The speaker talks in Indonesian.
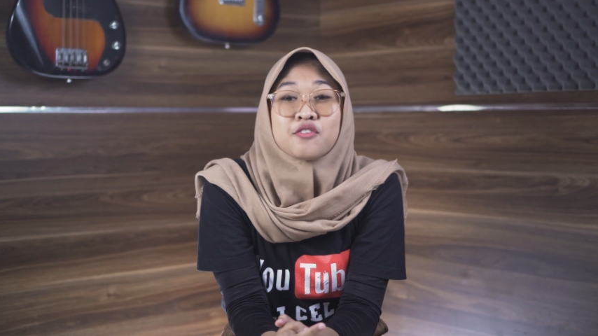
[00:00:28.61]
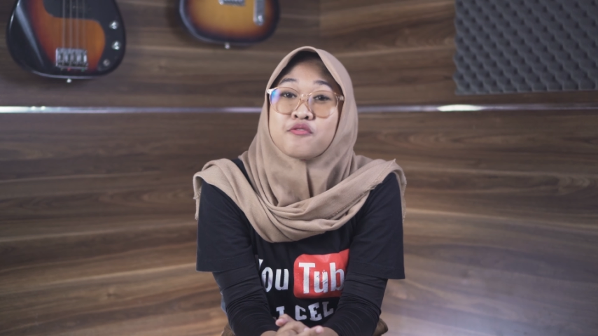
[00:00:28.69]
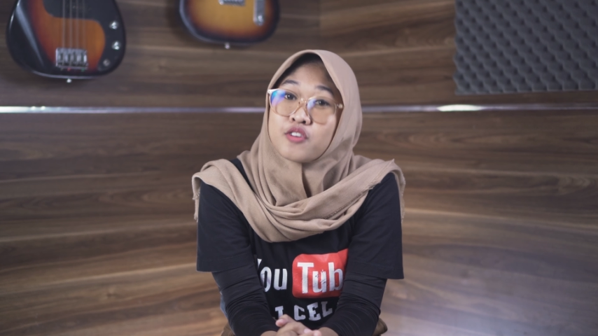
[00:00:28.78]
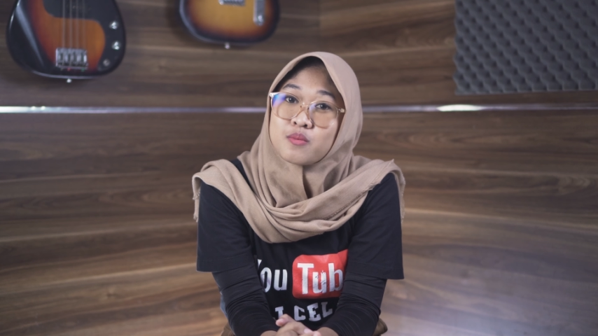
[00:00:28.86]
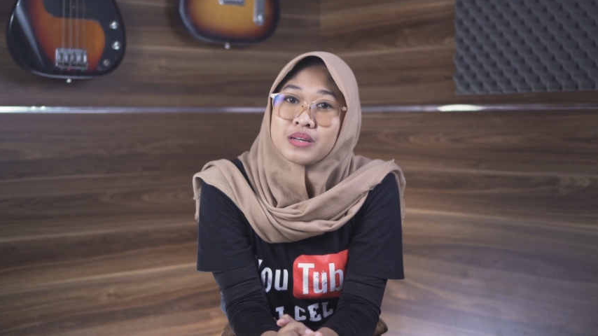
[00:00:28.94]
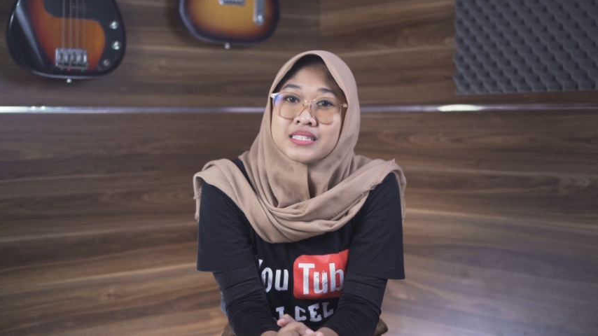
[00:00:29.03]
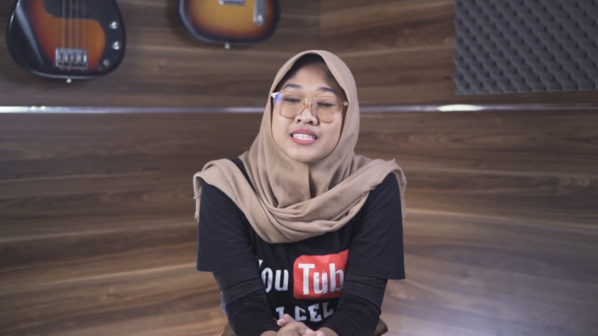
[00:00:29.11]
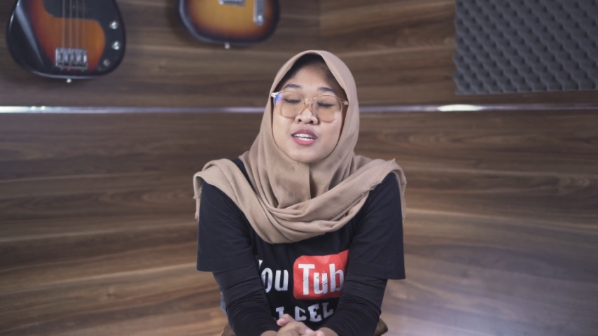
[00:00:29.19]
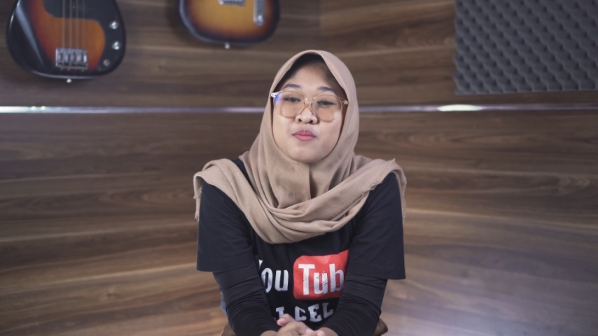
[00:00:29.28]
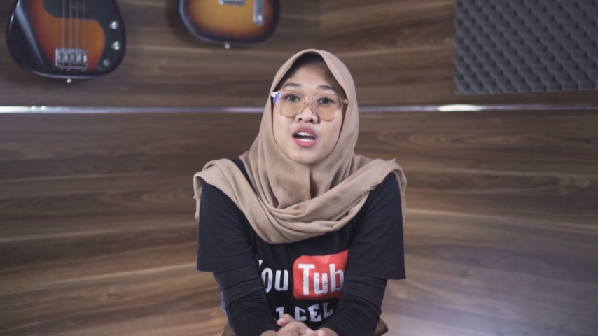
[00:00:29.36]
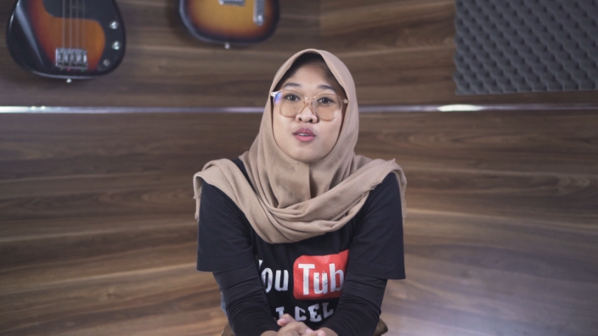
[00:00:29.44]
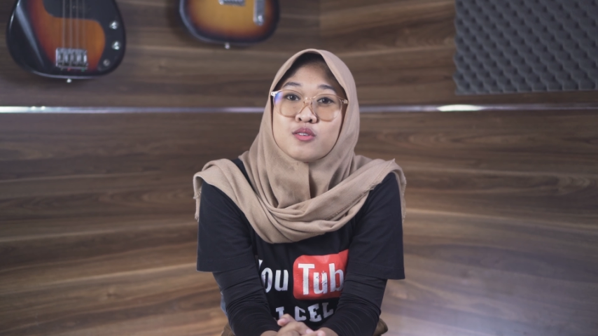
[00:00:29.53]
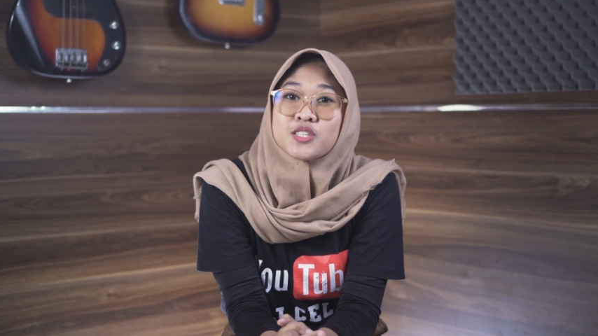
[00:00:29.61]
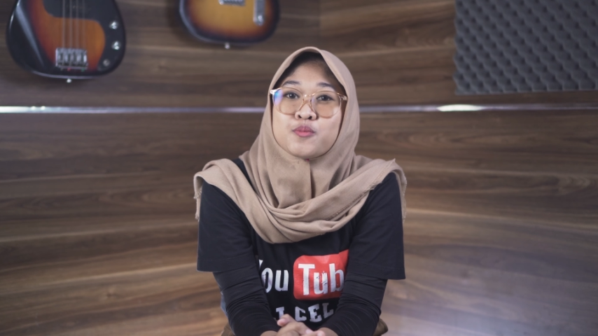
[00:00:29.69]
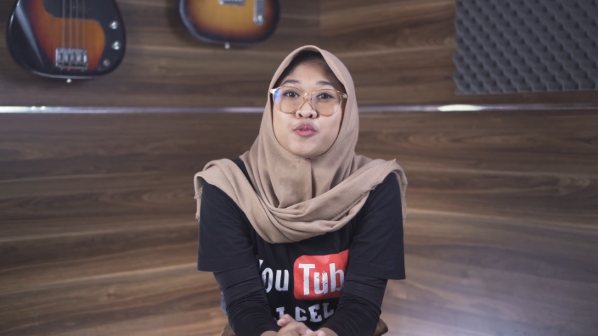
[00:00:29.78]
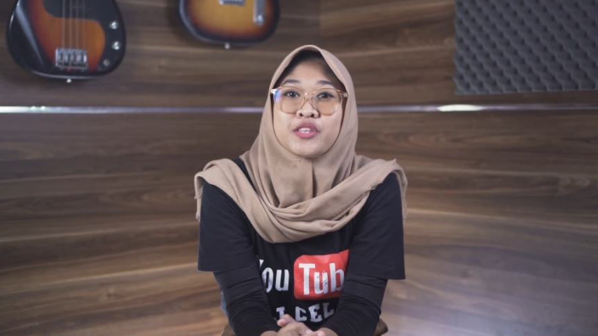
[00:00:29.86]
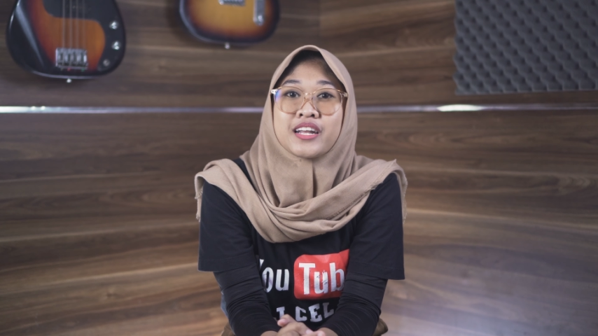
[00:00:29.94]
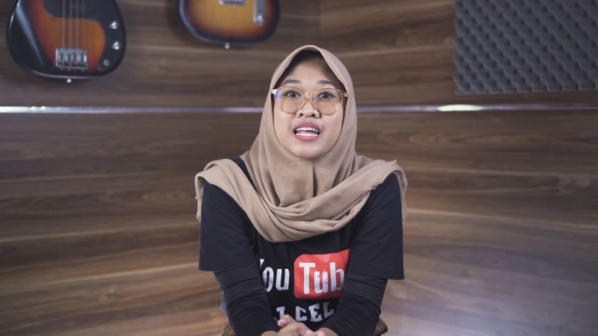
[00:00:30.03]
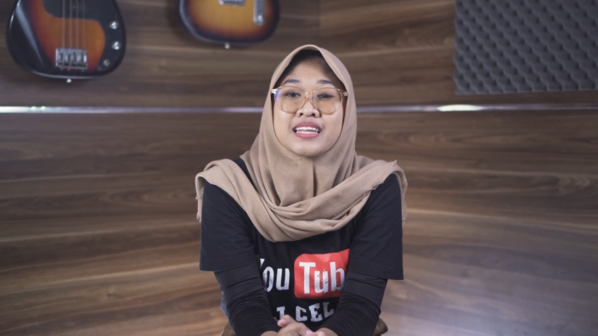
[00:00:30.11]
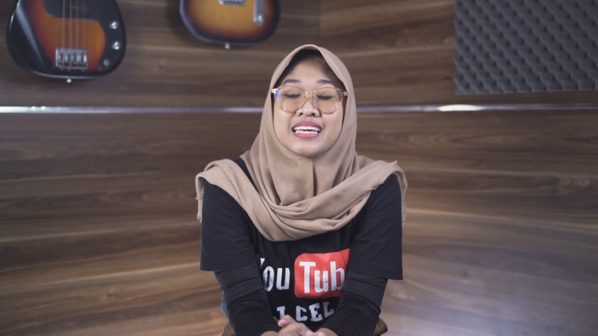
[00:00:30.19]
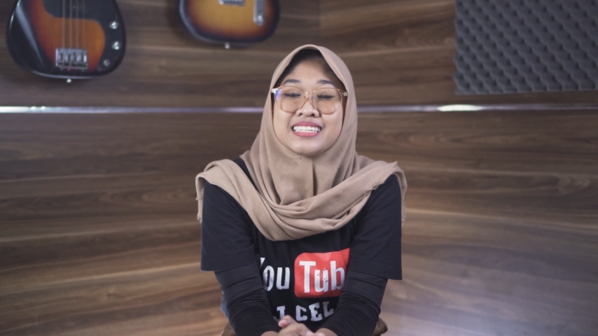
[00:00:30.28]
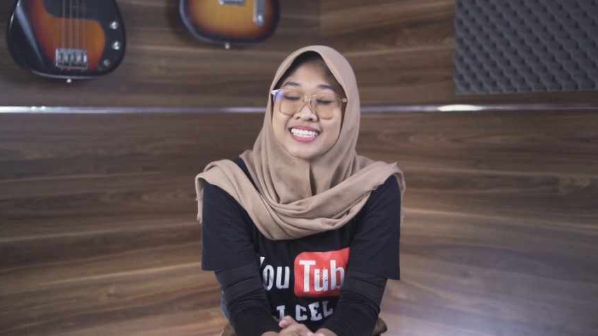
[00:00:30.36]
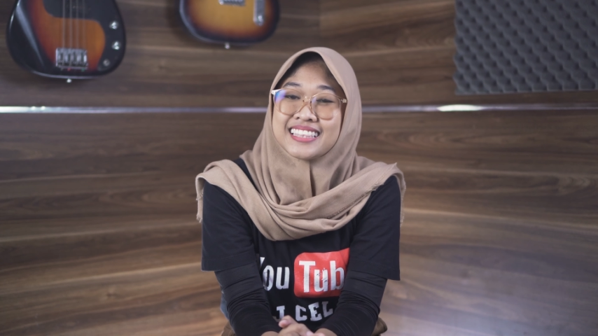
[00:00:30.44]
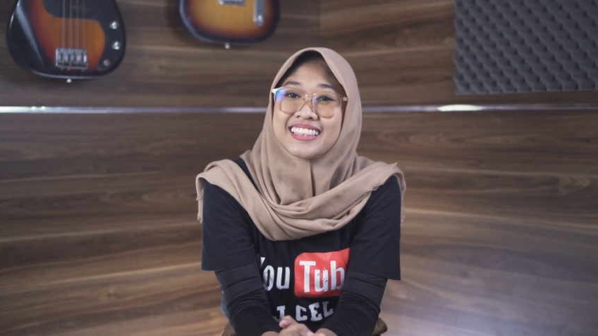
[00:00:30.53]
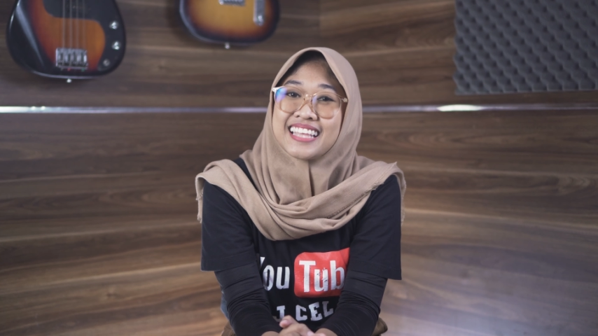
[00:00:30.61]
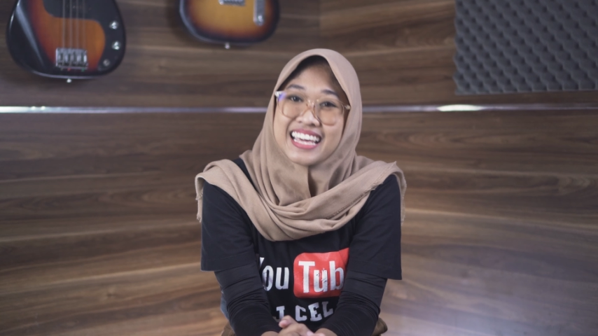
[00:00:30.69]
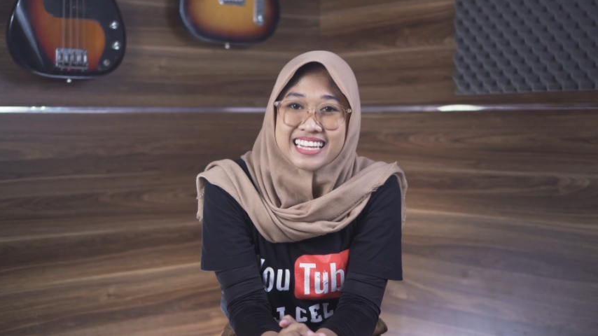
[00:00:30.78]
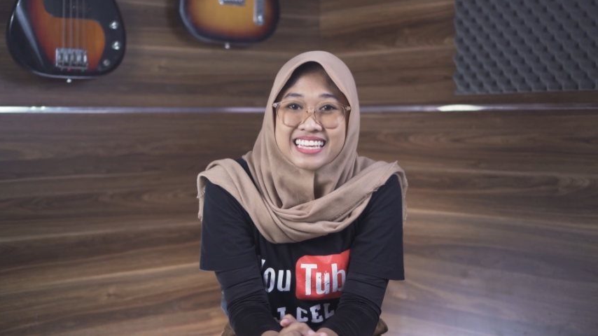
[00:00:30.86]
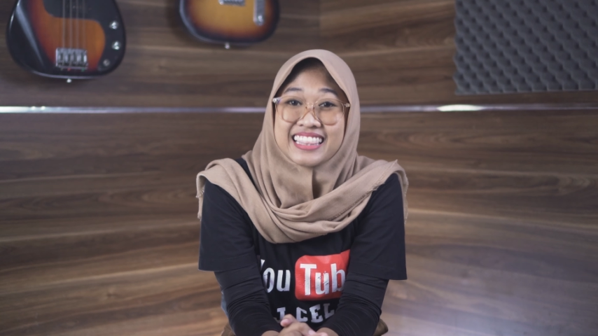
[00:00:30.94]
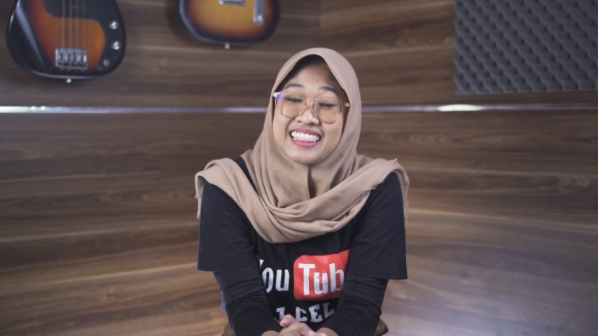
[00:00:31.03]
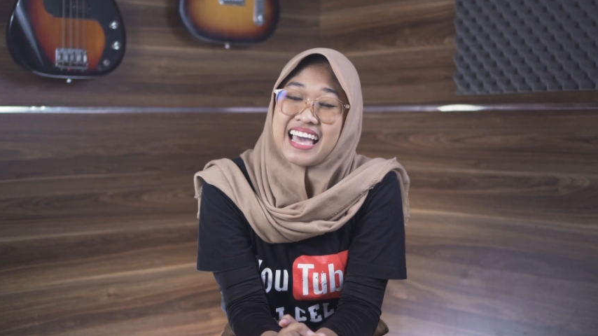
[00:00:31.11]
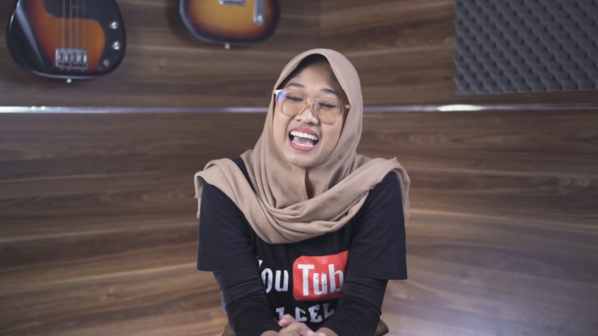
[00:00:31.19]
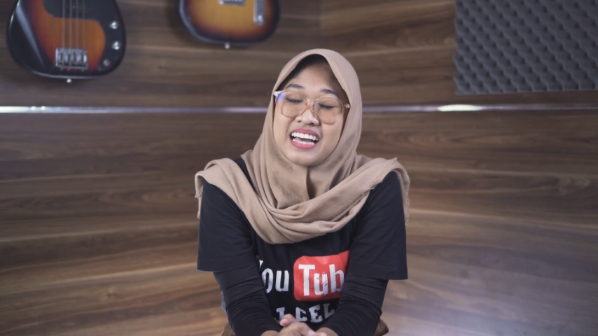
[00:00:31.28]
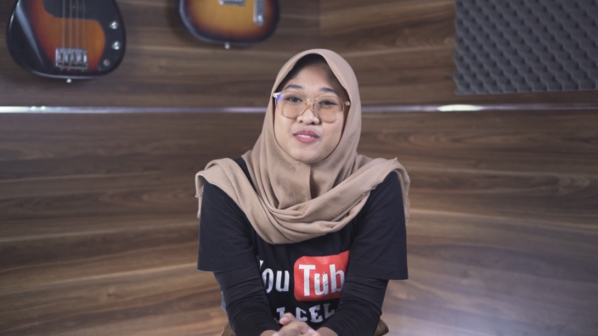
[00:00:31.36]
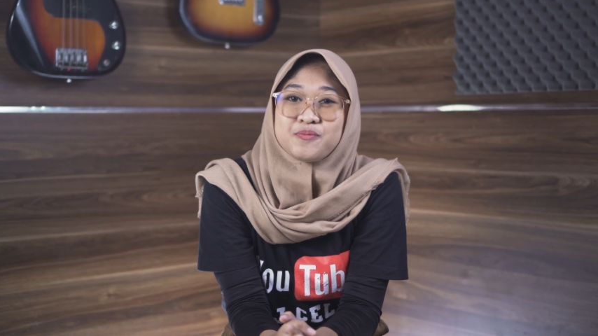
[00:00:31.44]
informasi terbaru seputaran gadget dari kita.